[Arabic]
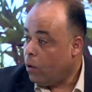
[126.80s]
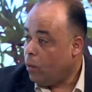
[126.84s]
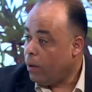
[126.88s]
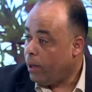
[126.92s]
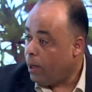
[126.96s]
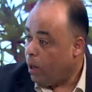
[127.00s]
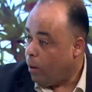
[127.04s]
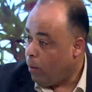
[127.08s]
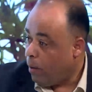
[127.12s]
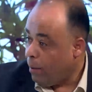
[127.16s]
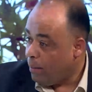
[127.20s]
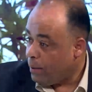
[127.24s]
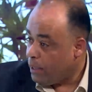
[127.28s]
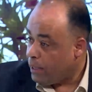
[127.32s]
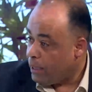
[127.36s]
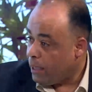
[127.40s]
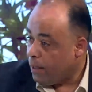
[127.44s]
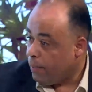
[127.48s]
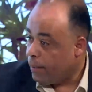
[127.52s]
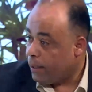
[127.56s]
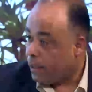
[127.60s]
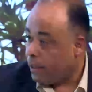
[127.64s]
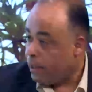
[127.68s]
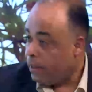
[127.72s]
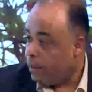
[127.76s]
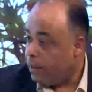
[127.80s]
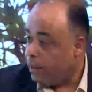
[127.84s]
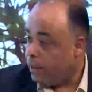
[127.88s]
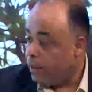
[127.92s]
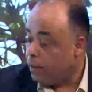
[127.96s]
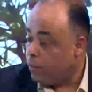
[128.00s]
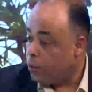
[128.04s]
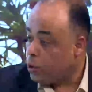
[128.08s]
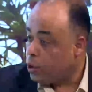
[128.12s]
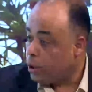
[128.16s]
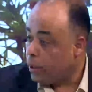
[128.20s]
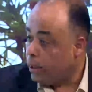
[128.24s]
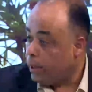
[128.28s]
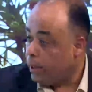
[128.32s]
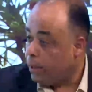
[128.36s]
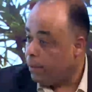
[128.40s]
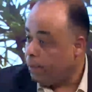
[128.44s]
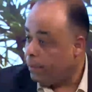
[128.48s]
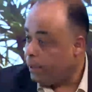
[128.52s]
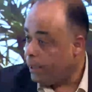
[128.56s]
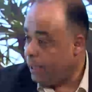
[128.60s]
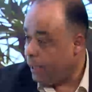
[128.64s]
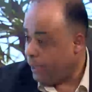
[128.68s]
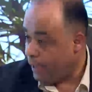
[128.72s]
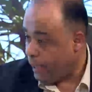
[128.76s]
هو الاعوام السابقه المش... اذا
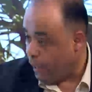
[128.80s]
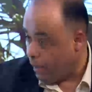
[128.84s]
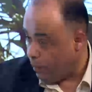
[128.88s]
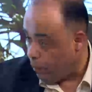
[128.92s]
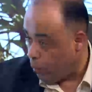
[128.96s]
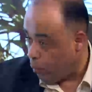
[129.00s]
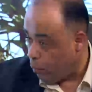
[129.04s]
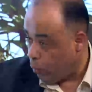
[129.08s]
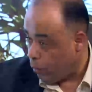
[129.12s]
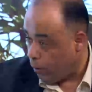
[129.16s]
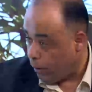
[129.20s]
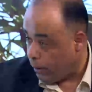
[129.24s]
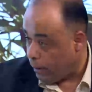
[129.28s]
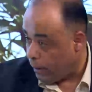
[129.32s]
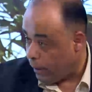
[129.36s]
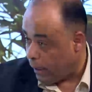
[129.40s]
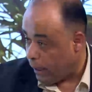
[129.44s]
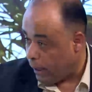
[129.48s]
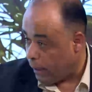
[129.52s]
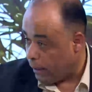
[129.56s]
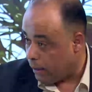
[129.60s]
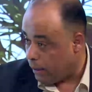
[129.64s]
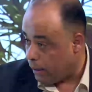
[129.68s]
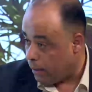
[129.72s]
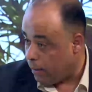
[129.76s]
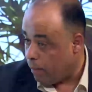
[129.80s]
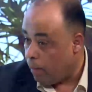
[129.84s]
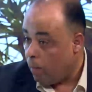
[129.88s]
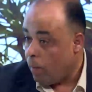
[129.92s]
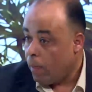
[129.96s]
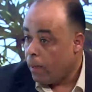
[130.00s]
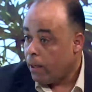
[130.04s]
بدنا نحكي عن موضوع التعاطي